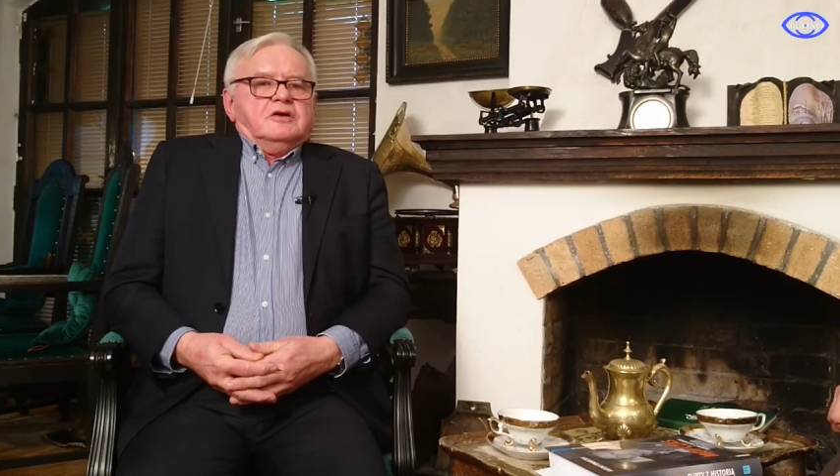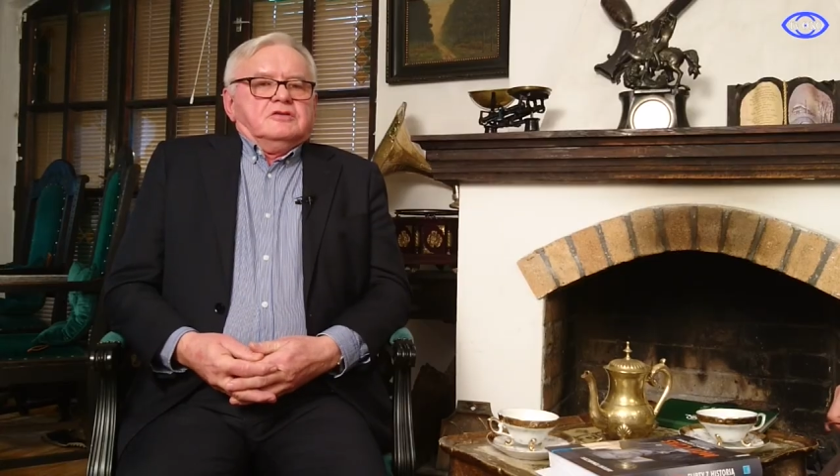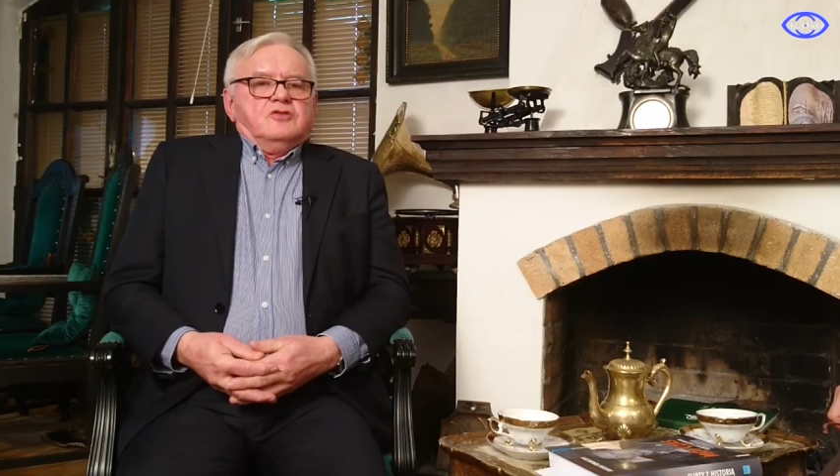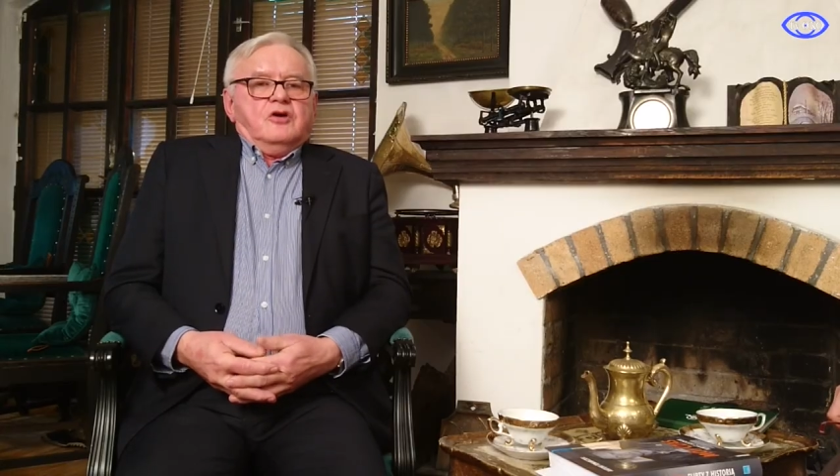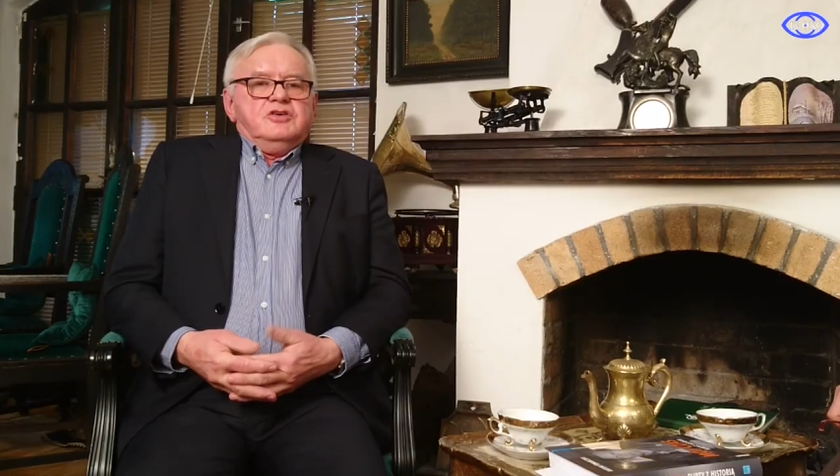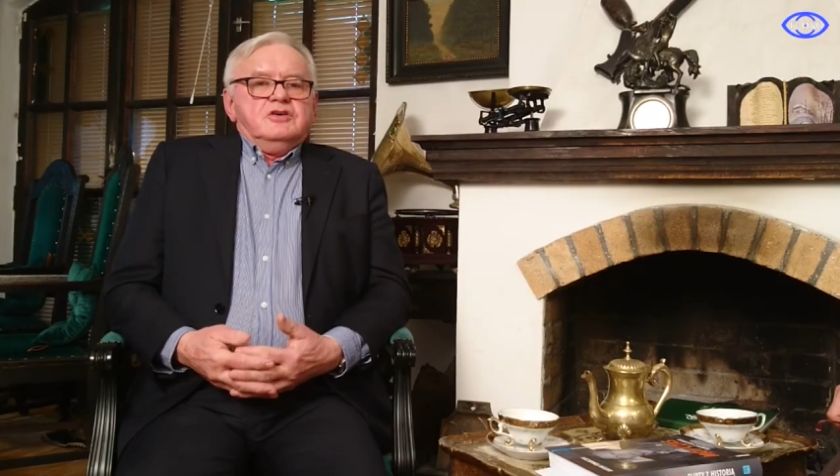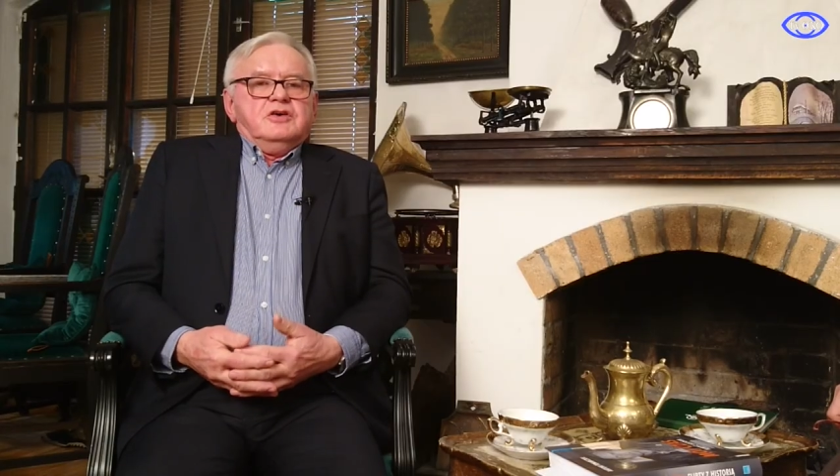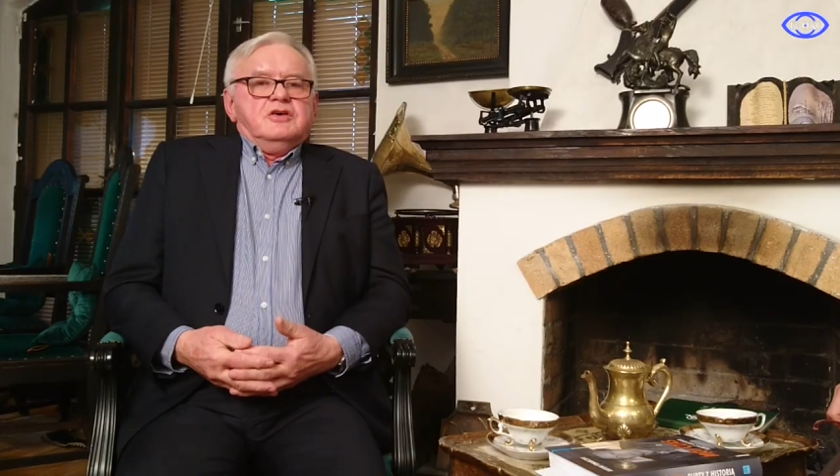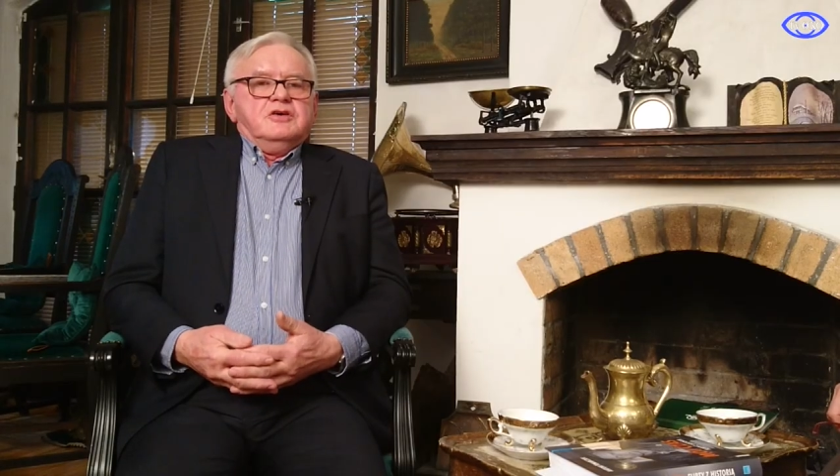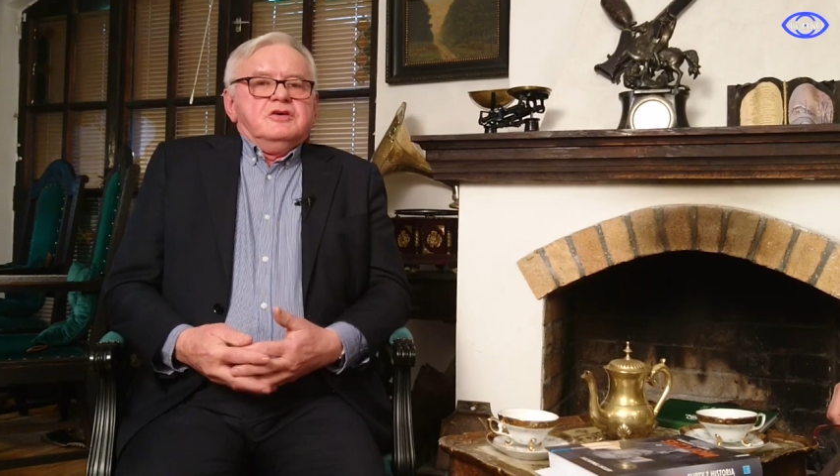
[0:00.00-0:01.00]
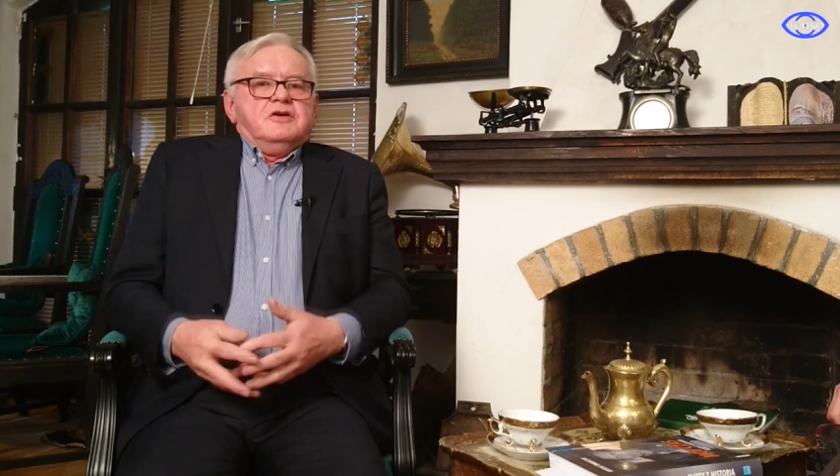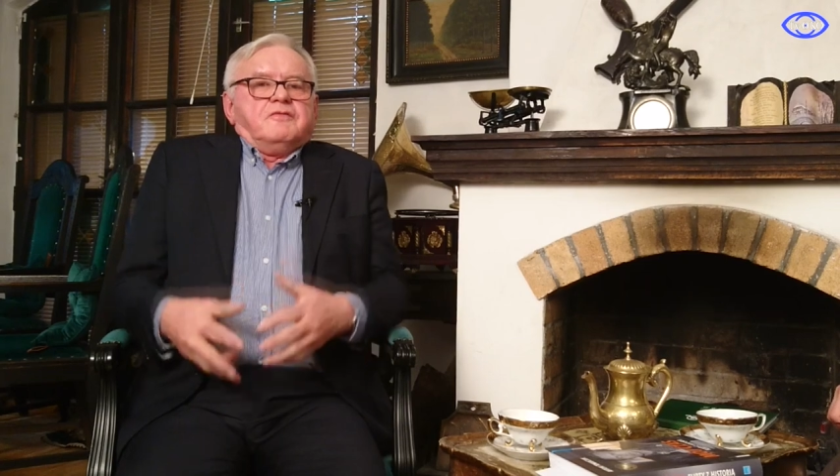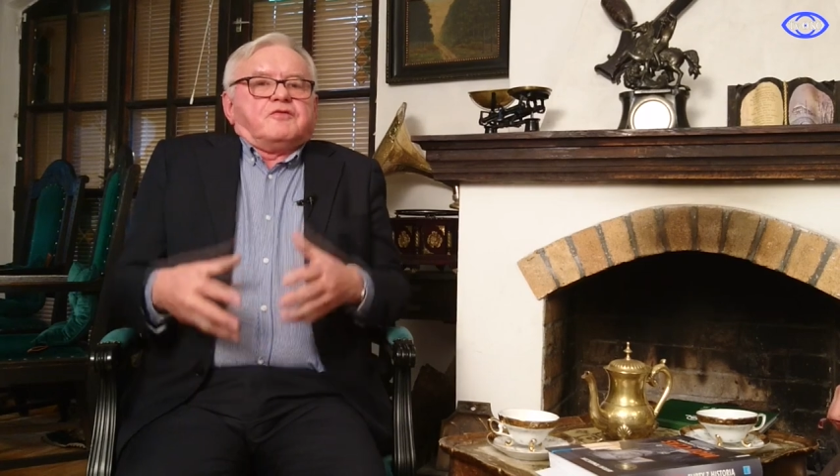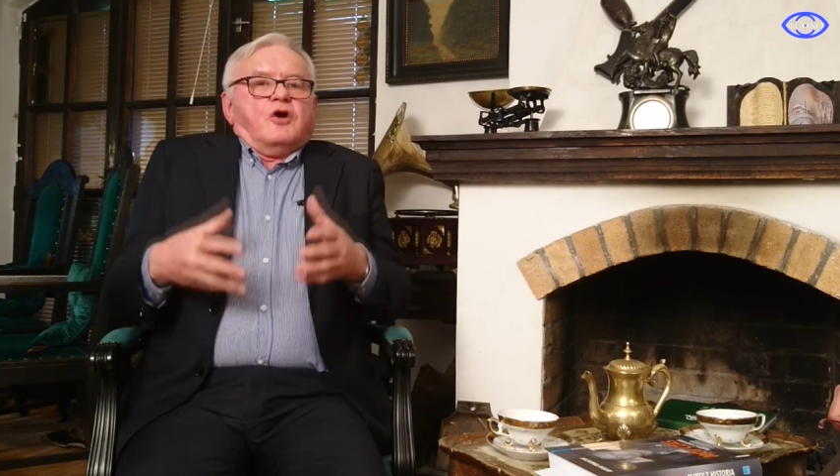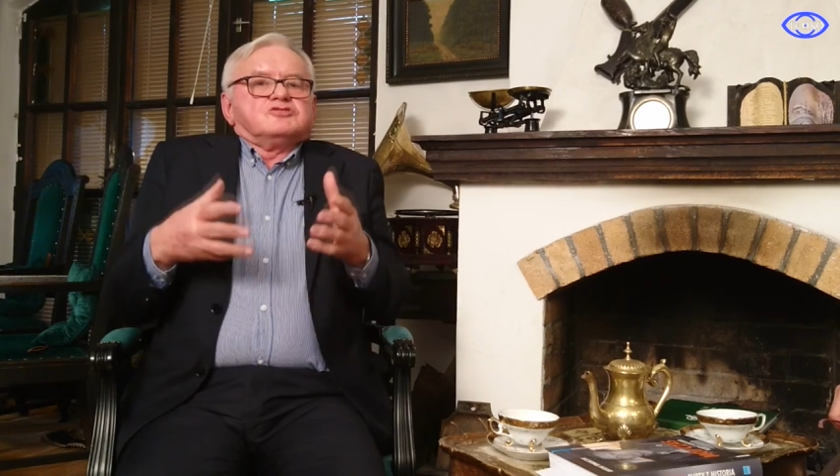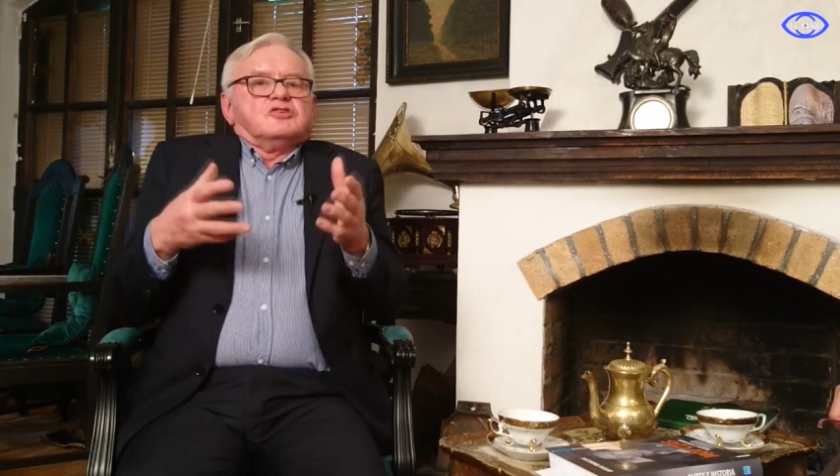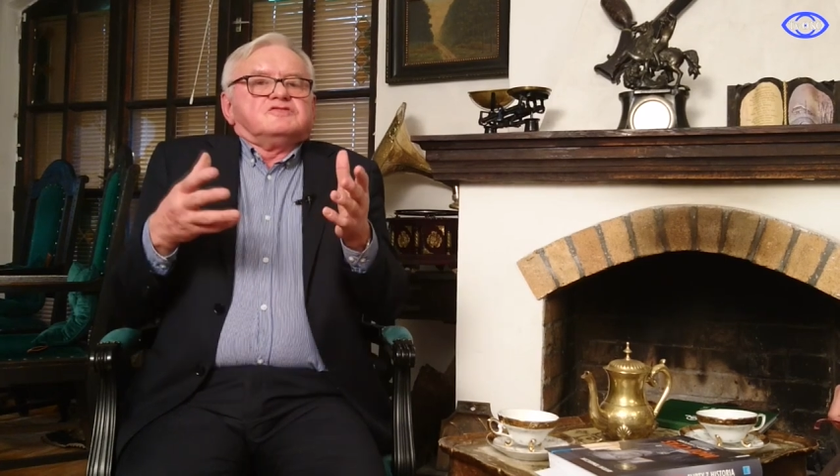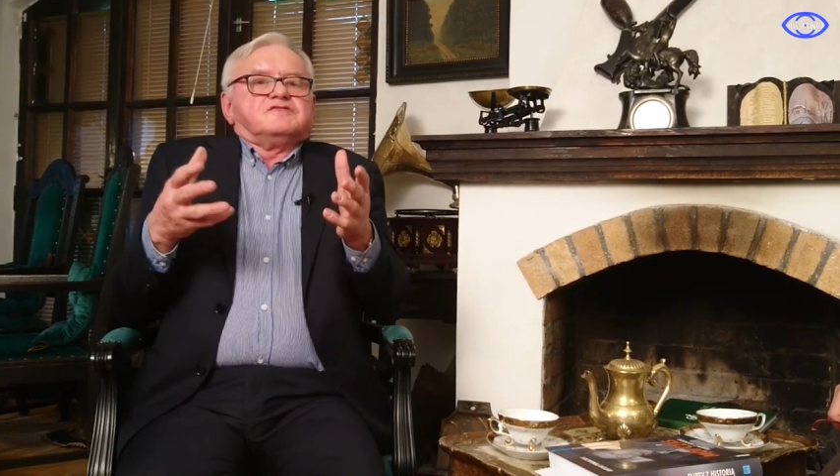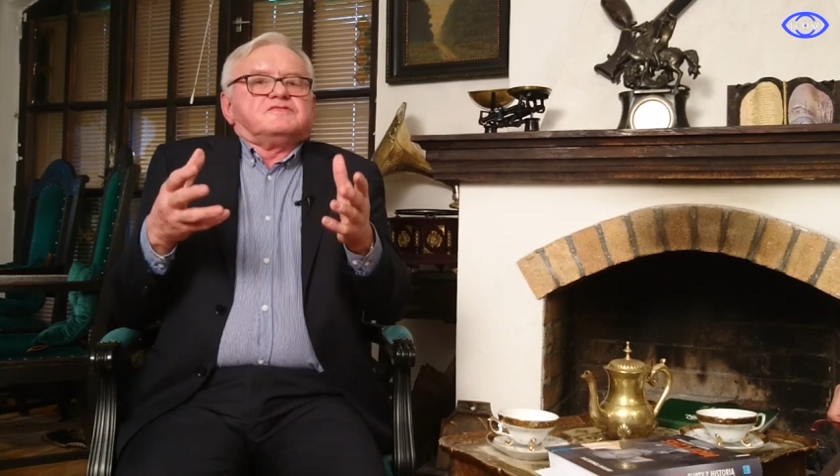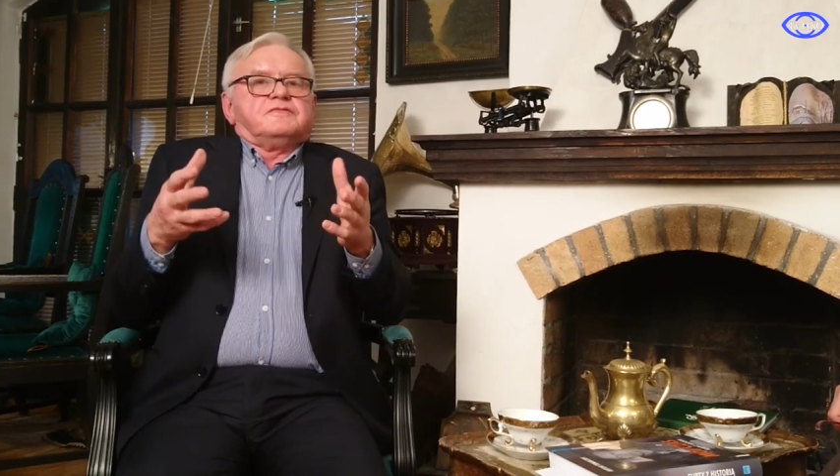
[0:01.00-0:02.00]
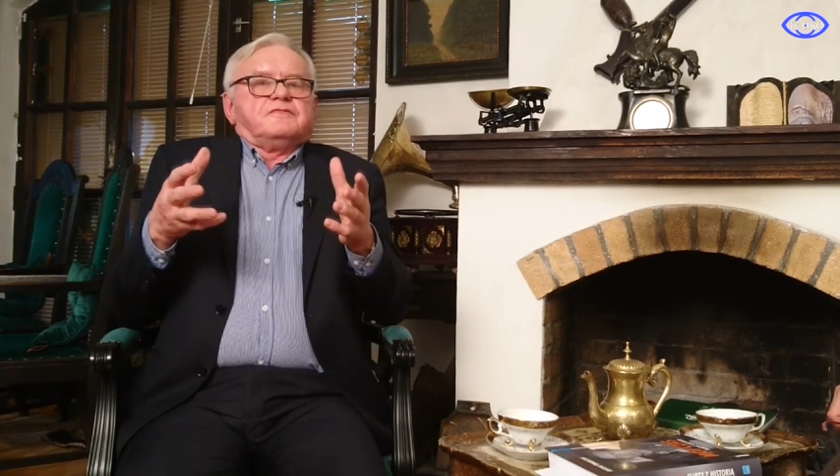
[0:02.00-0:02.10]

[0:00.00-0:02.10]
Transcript: No i y, wchodząc w,